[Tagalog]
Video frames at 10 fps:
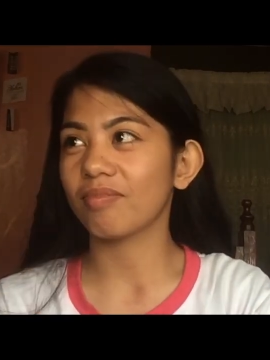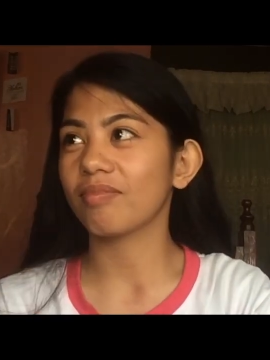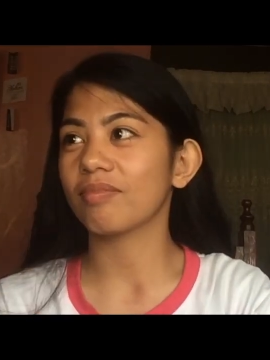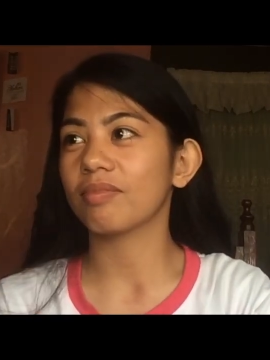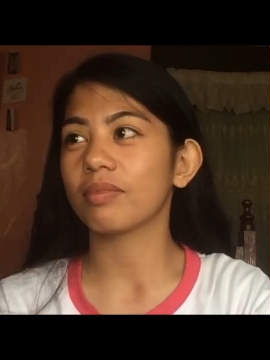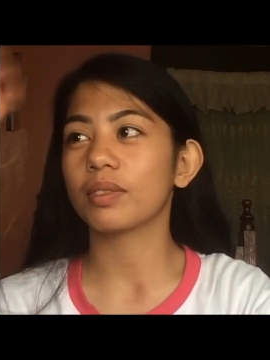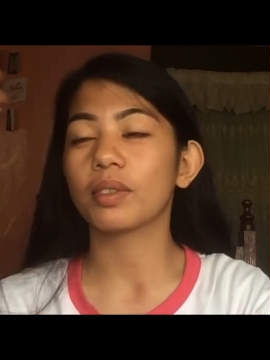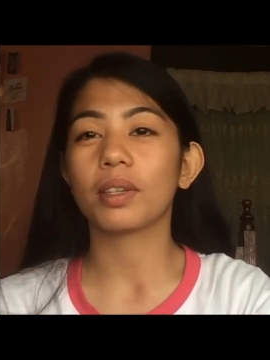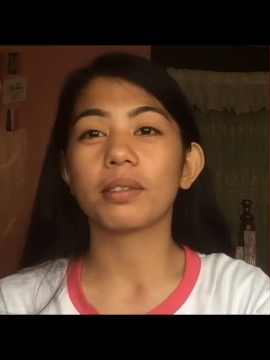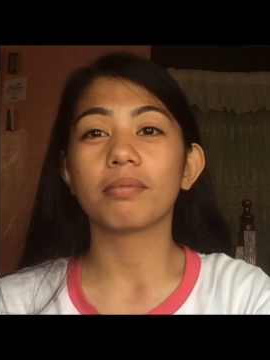First time
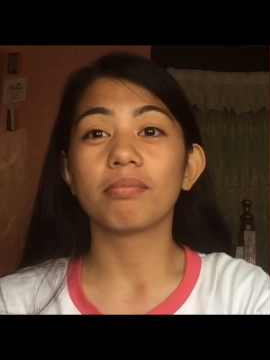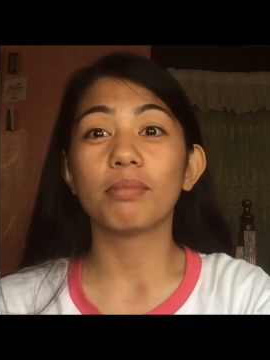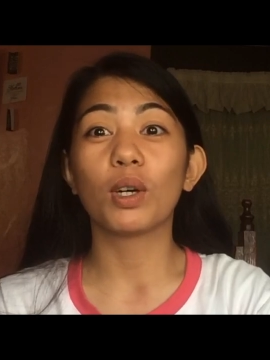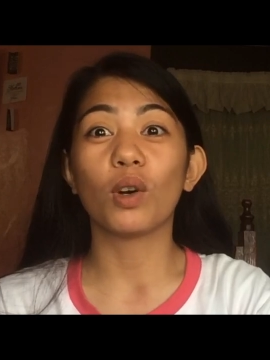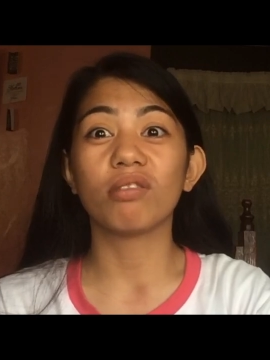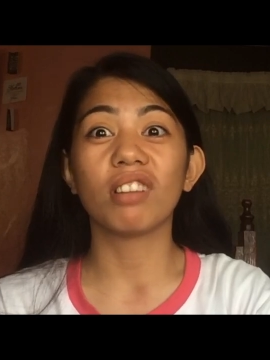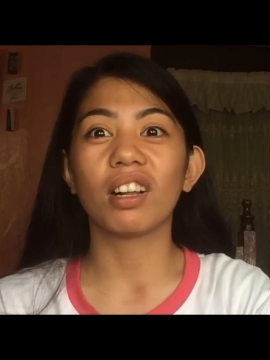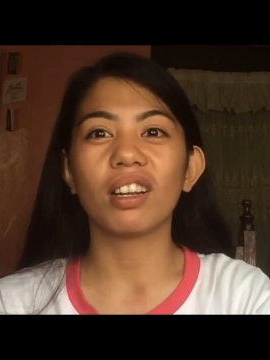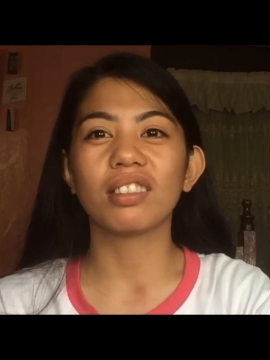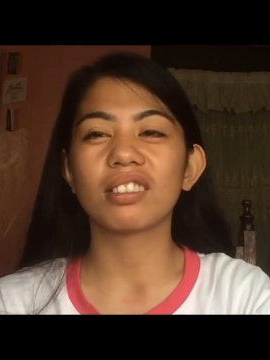niyang
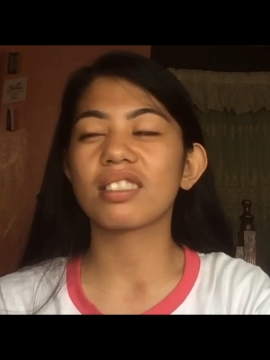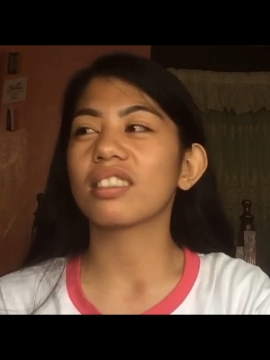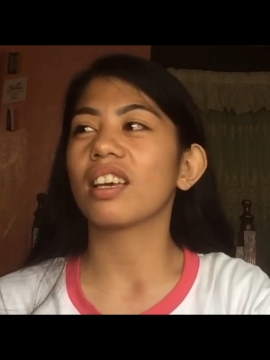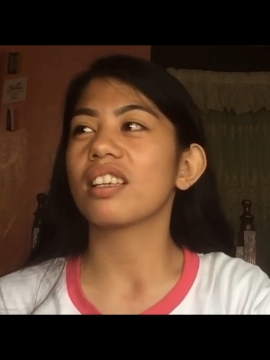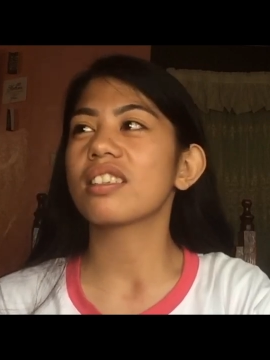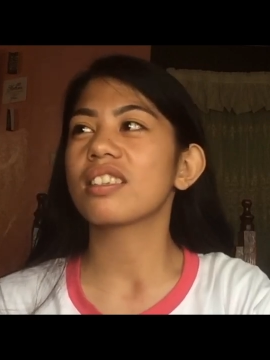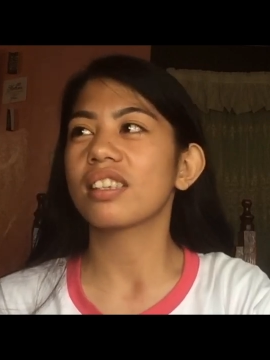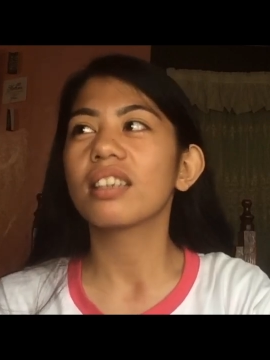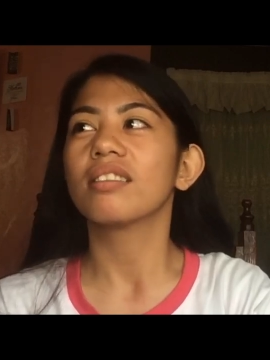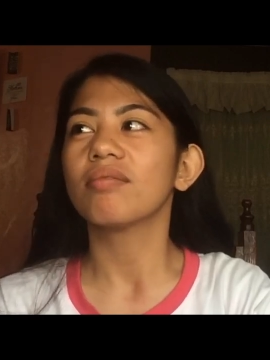lagyan ng contact lens
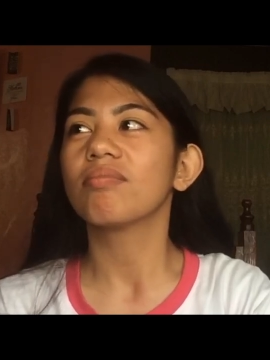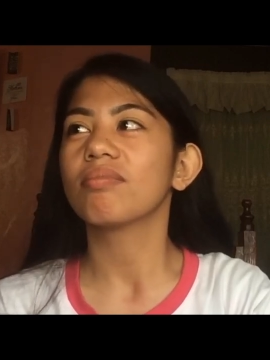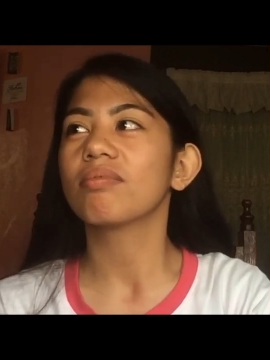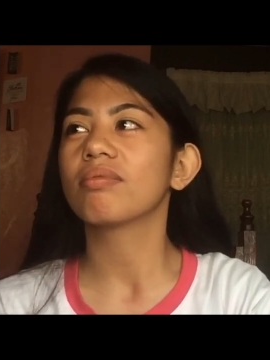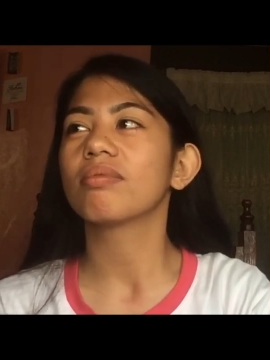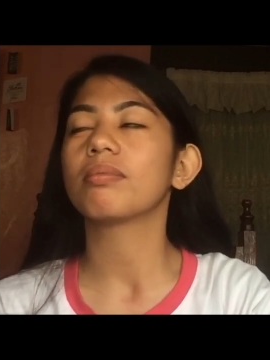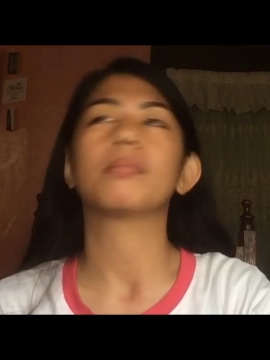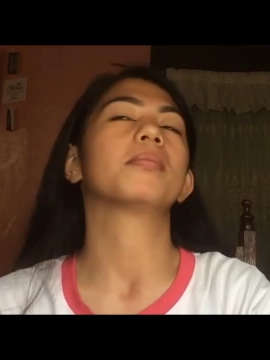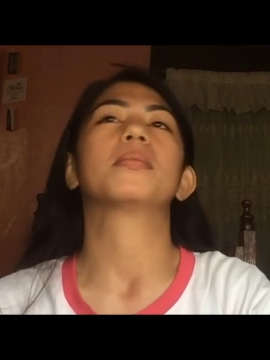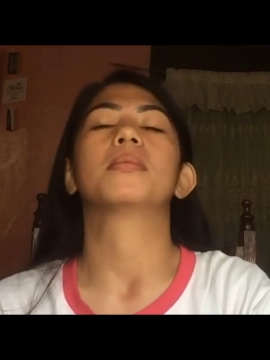yung eyes niya.
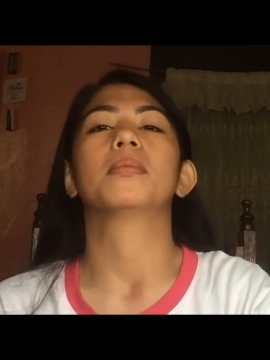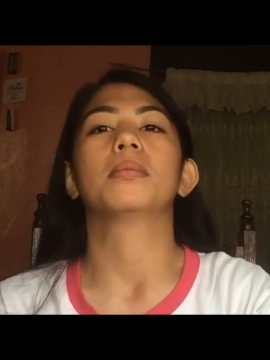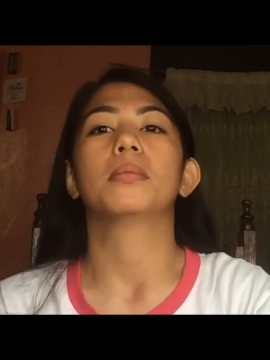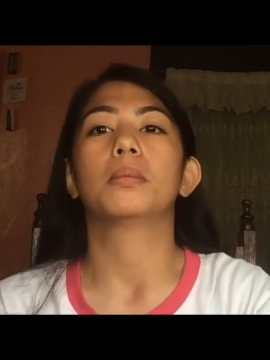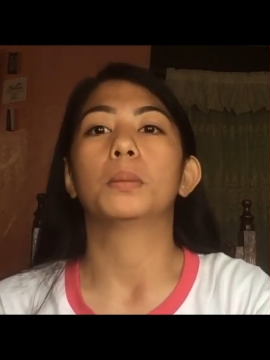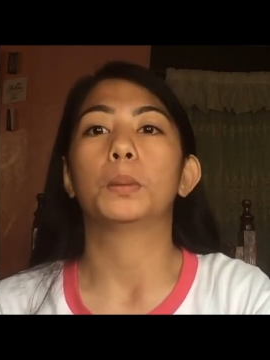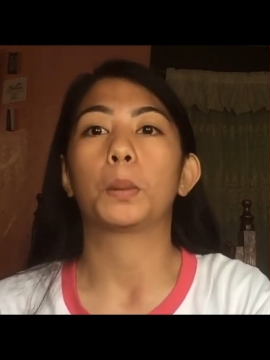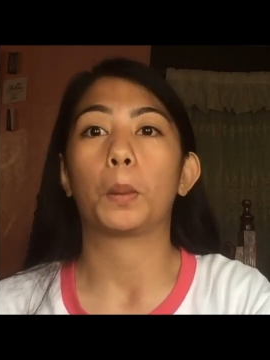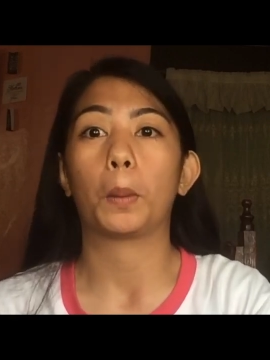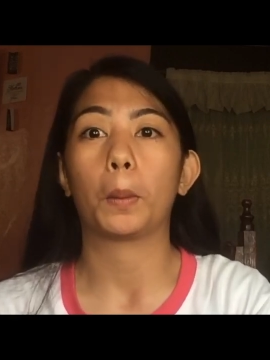So,
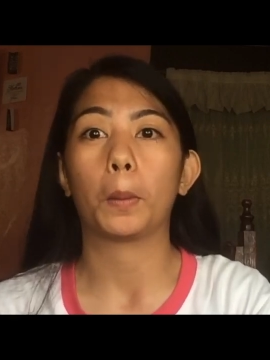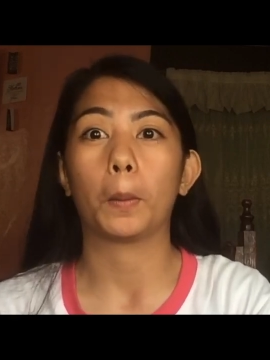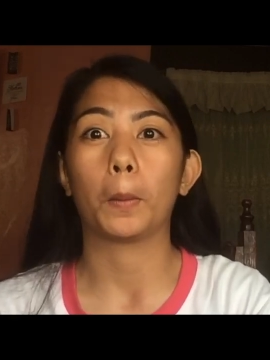Hmm?